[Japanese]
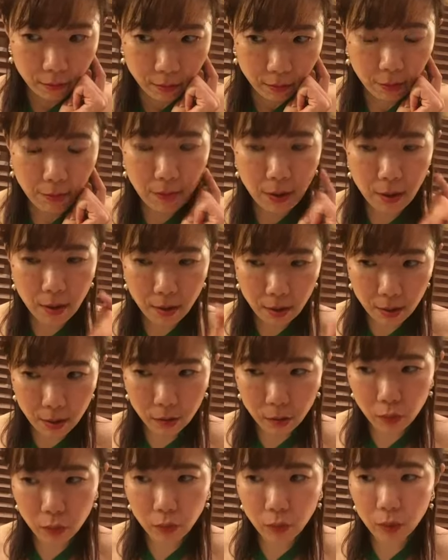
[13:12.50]
でまあ
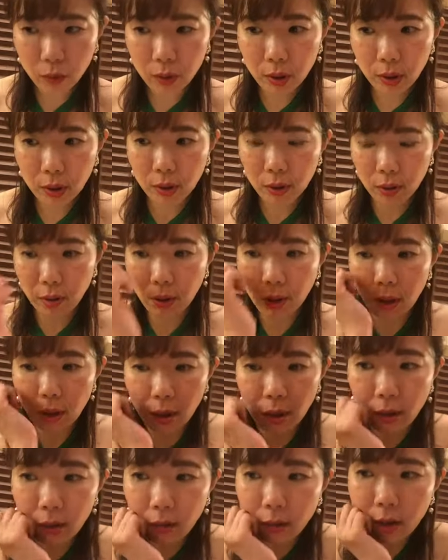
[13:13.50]
そういう時っ
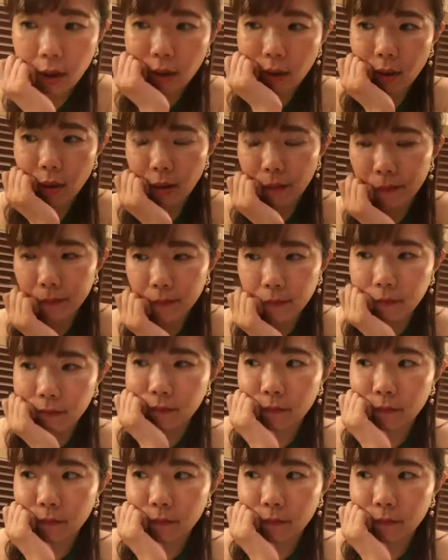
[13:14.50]
てなんかうーん